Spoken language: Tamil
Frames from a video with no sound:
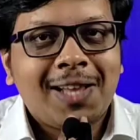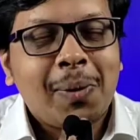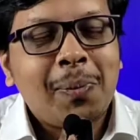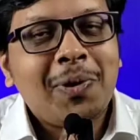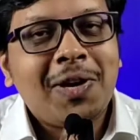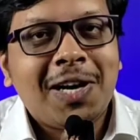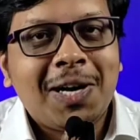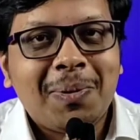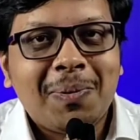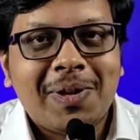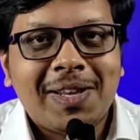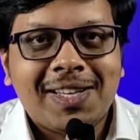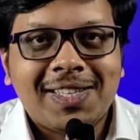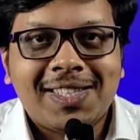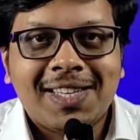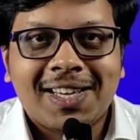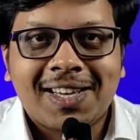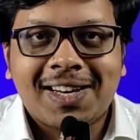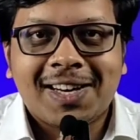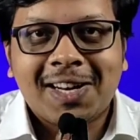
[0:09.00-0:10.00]
தமிழ் அனிமே
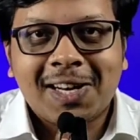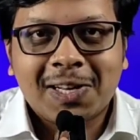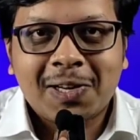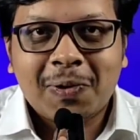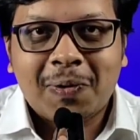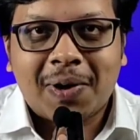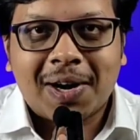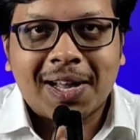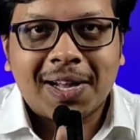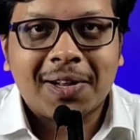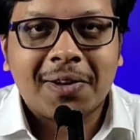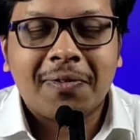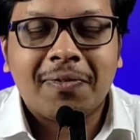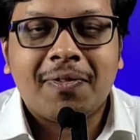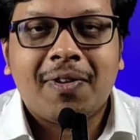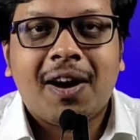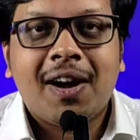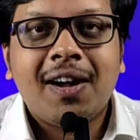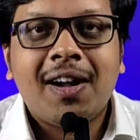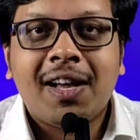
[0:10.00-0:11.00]
ரசிகர்களுக்கு
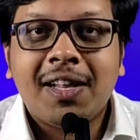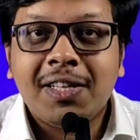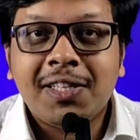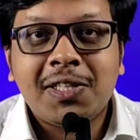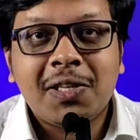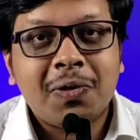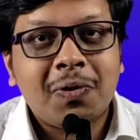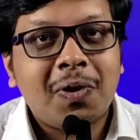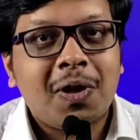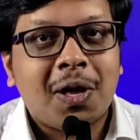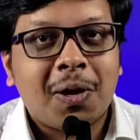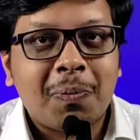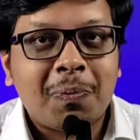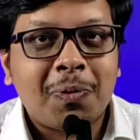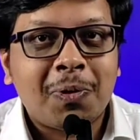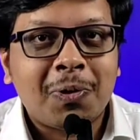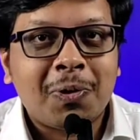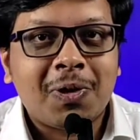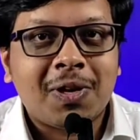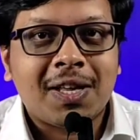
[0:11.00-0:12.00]
வணக்கம் வாங்க அதிசயங்களும்
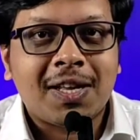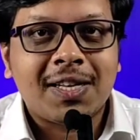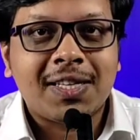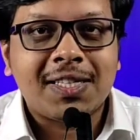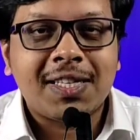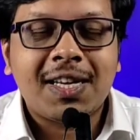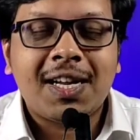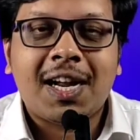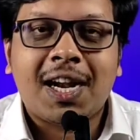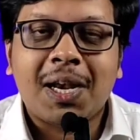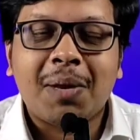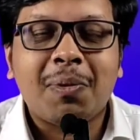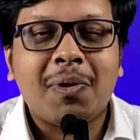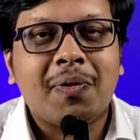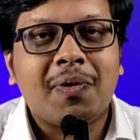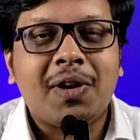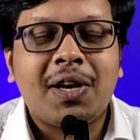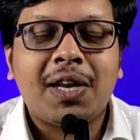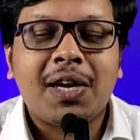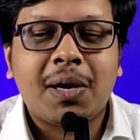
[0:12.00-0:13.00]
அற்புதமாக இருந்துச்ச
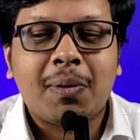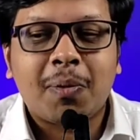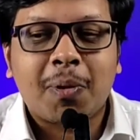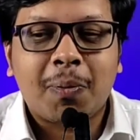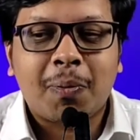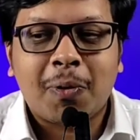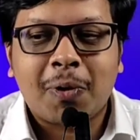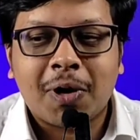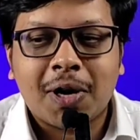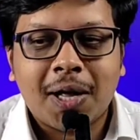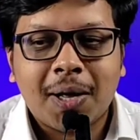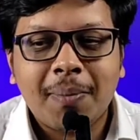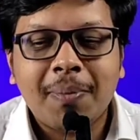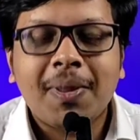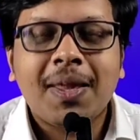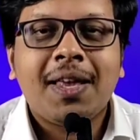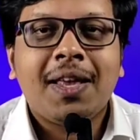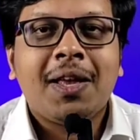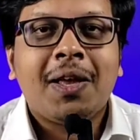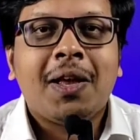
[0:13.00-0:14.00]
அனிமே வேர்ல்டுக்கு நம்ம போகலாம்
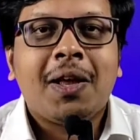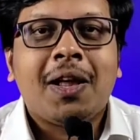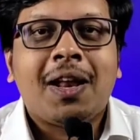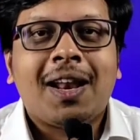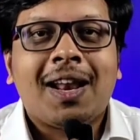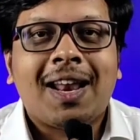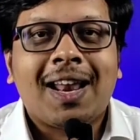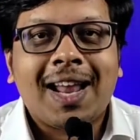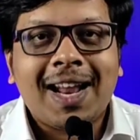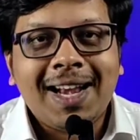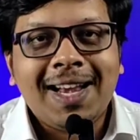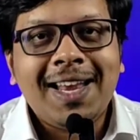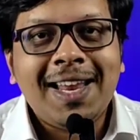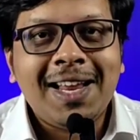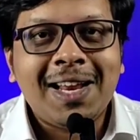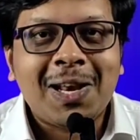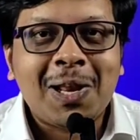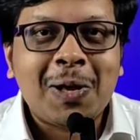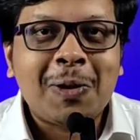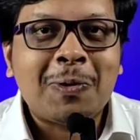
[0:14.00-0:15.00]

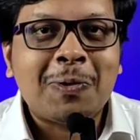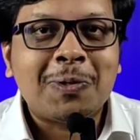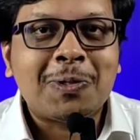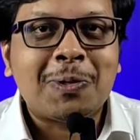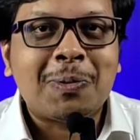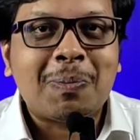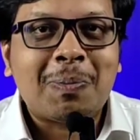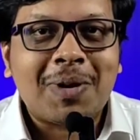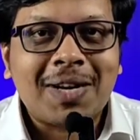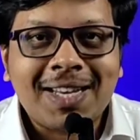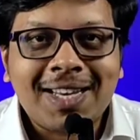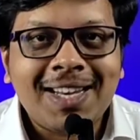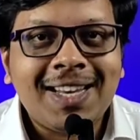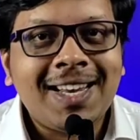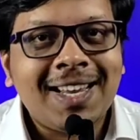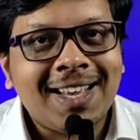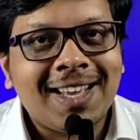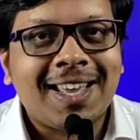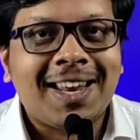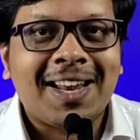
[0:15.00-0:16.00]
லைட்டிங்கில் கொஞ்சம் பட்டி
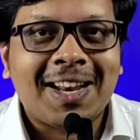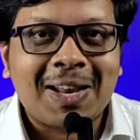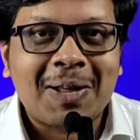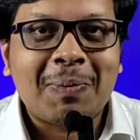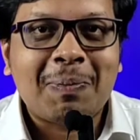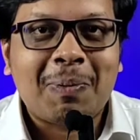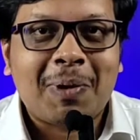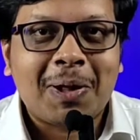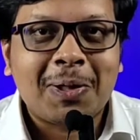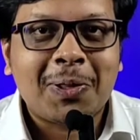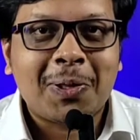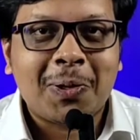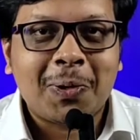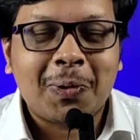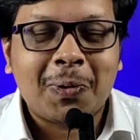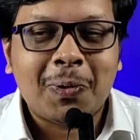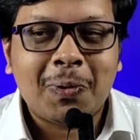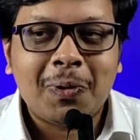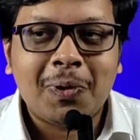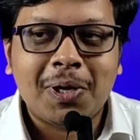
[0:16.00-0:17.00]
டிங்கரிங்லாம்
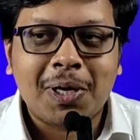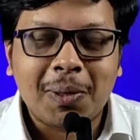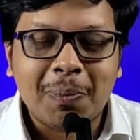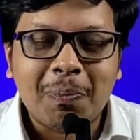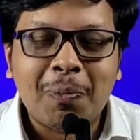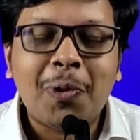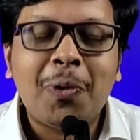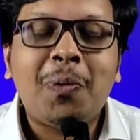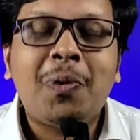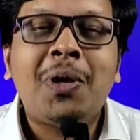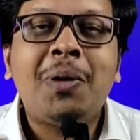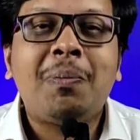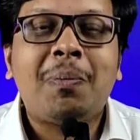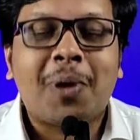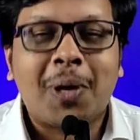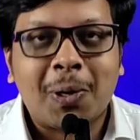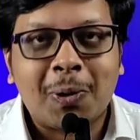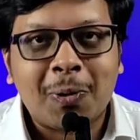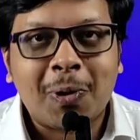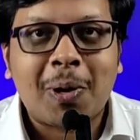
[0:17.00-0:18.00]
பார்த்துருக்கோம் இம்ப்ரூவ்மெண்ட்
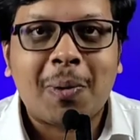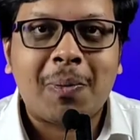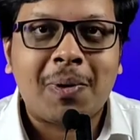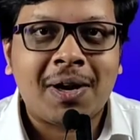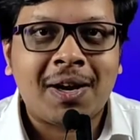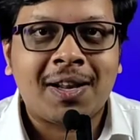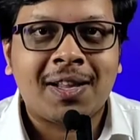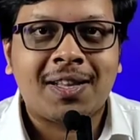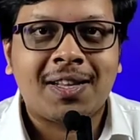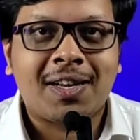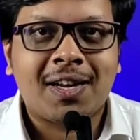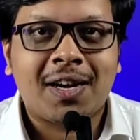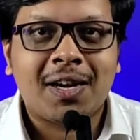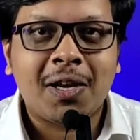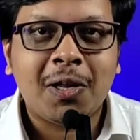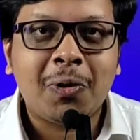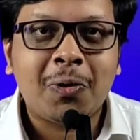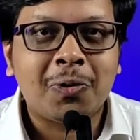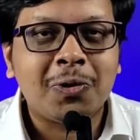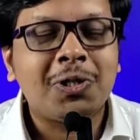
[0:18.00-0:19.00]
பண்ணணும்
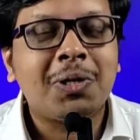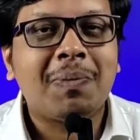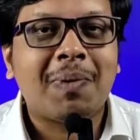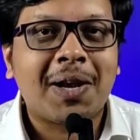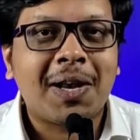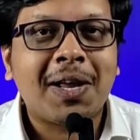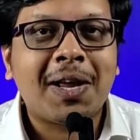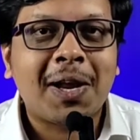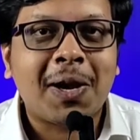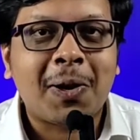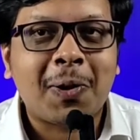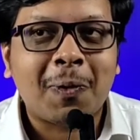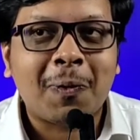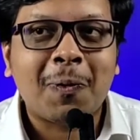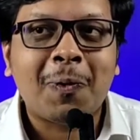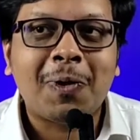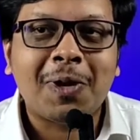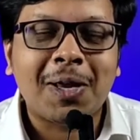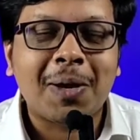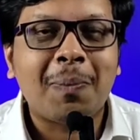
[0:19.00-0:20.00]
அப்படின்றதுக்காண்டி கொஞ்சம் என்ன
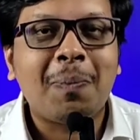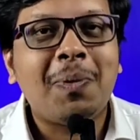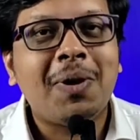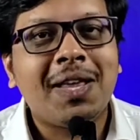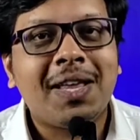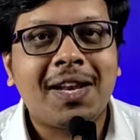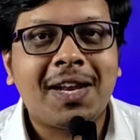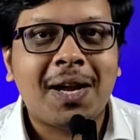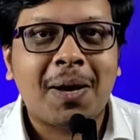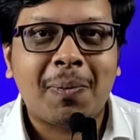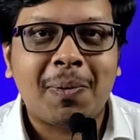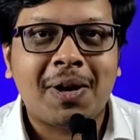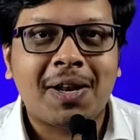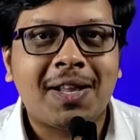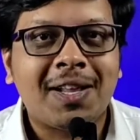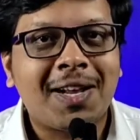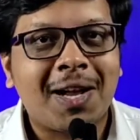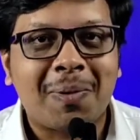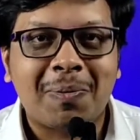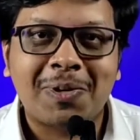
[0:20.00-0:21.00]
கேட்டிருக்கோம் எப்படி இருக்குது
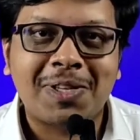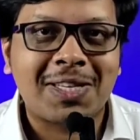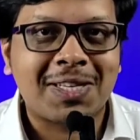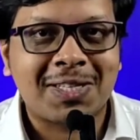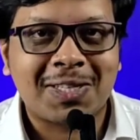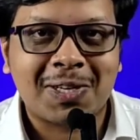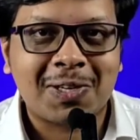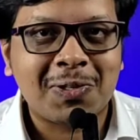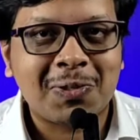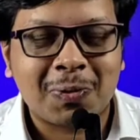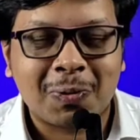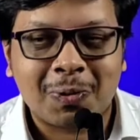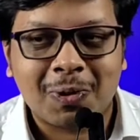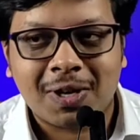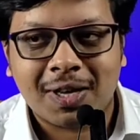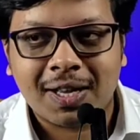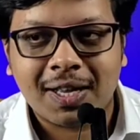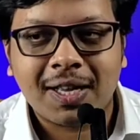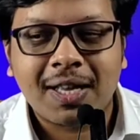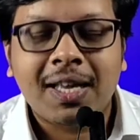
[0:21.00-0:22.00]
அப்படின்றத கமெண்ட் செக்ஷனில்
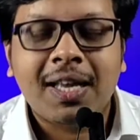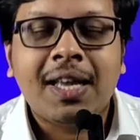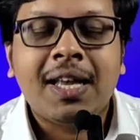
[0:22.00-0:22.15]
சொல்லுங்கள்